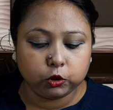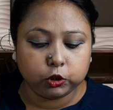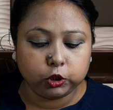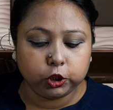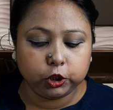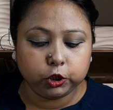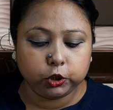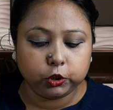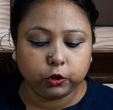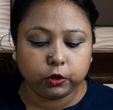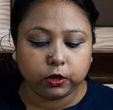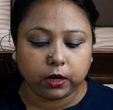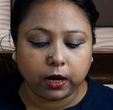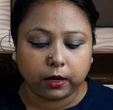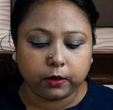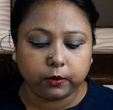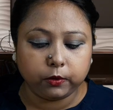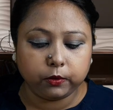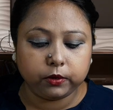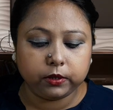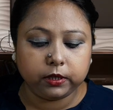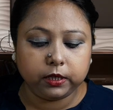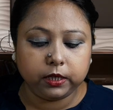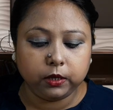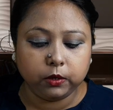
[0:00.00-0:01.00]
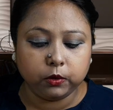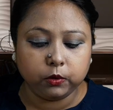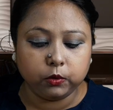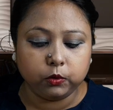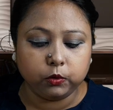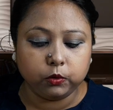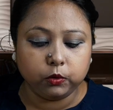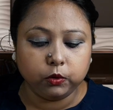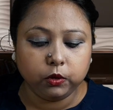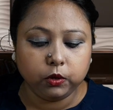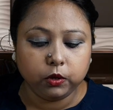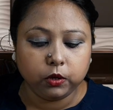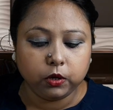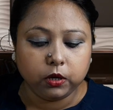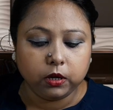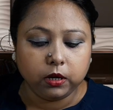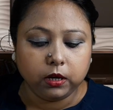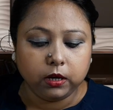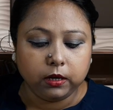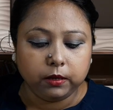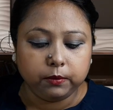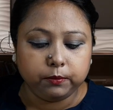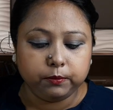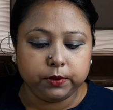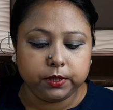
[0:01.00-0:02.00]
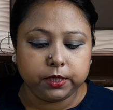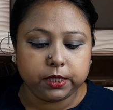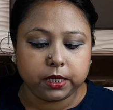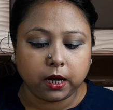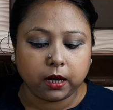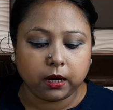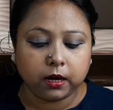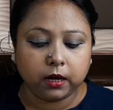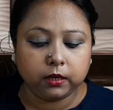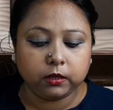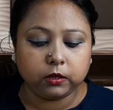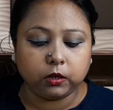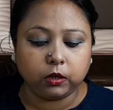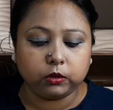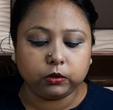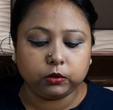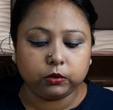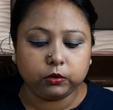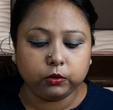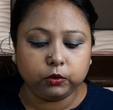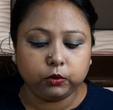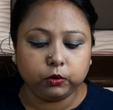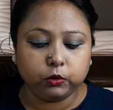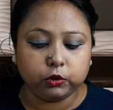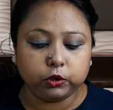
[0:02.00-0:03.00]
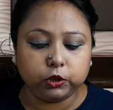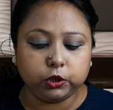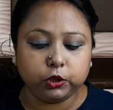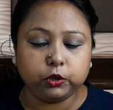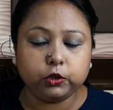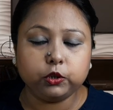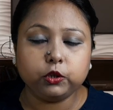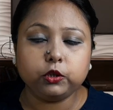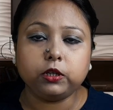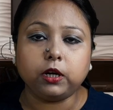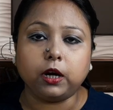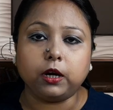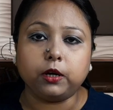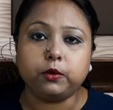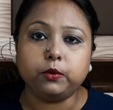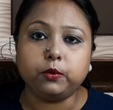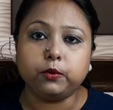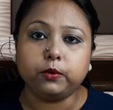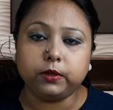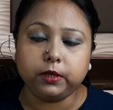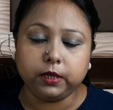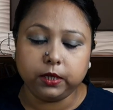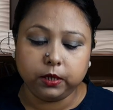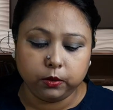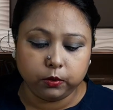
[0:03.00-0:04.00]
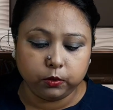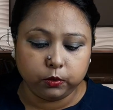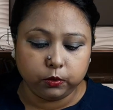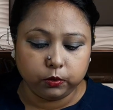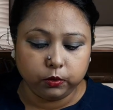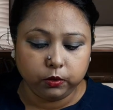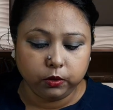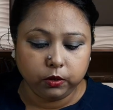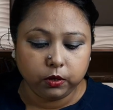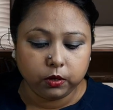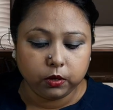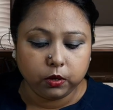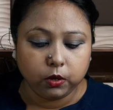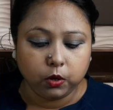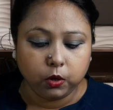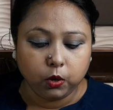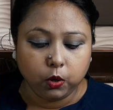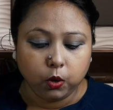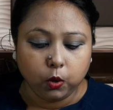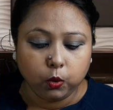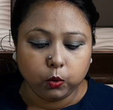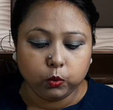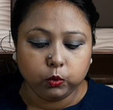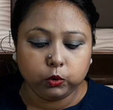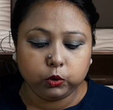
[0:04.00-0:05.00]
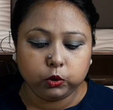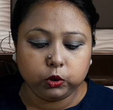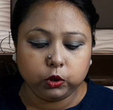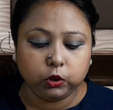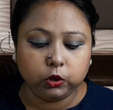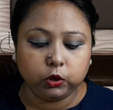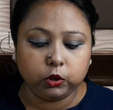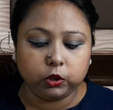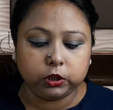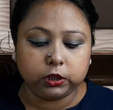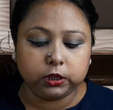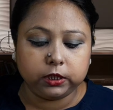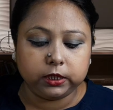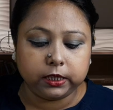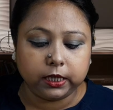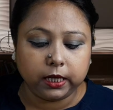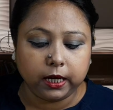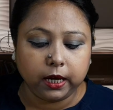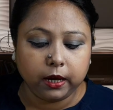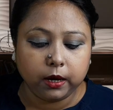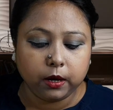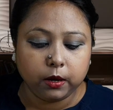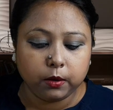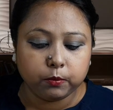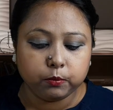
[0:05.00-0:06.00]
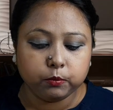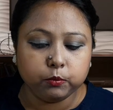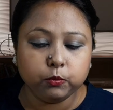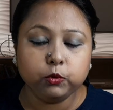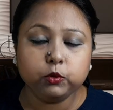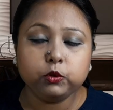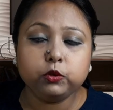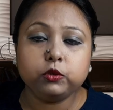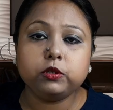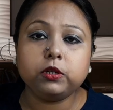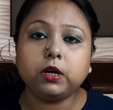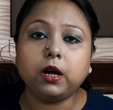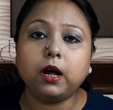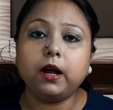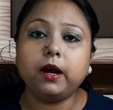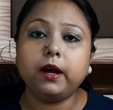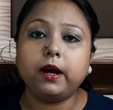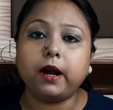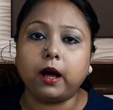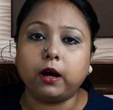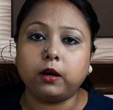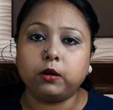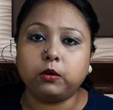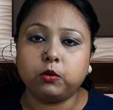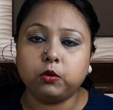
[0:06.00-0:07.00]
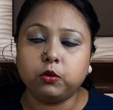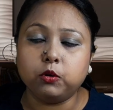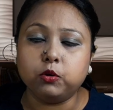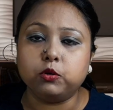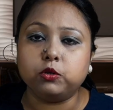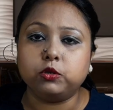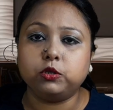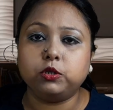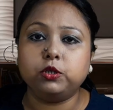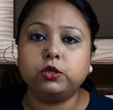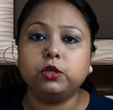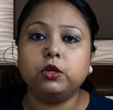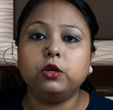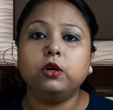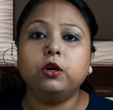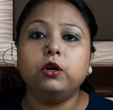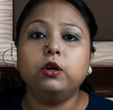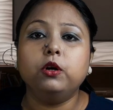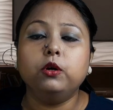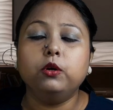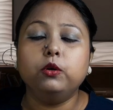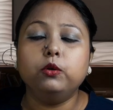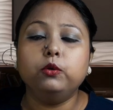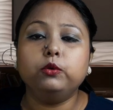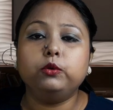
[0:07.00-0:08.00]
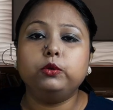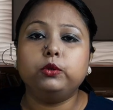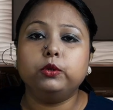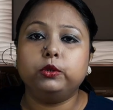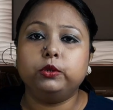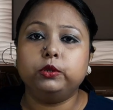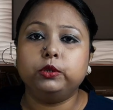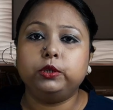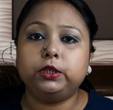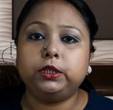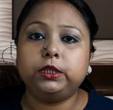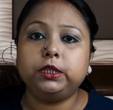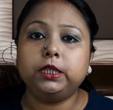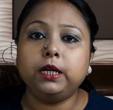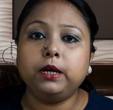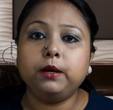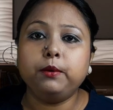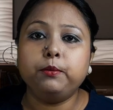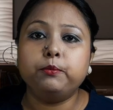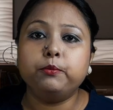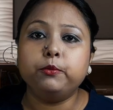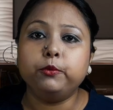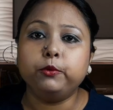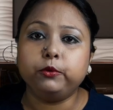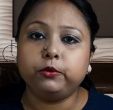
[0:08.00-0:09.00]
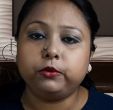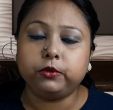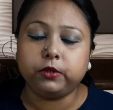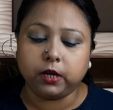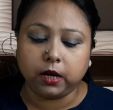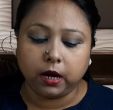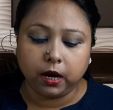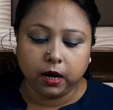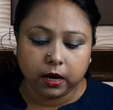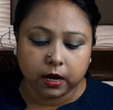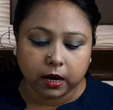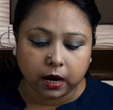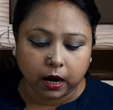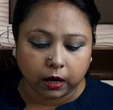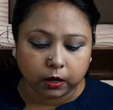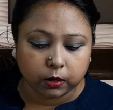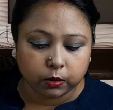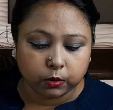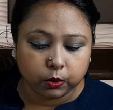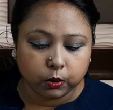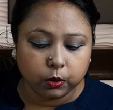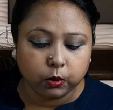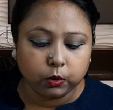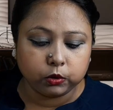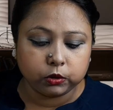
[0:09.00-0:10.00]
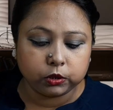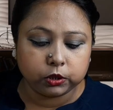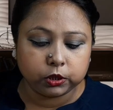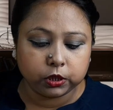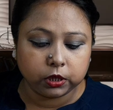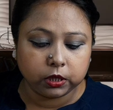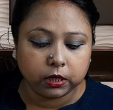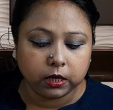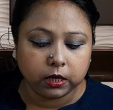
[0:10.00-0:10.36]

রচিত নাটকটি হল বিশাখা দত্ত রচিত নাটকটি হল উত্তর হচ্ছে মুদ্রা রাক্ষস উত্তর হচ্ছে মুদ্রা রাক্ষস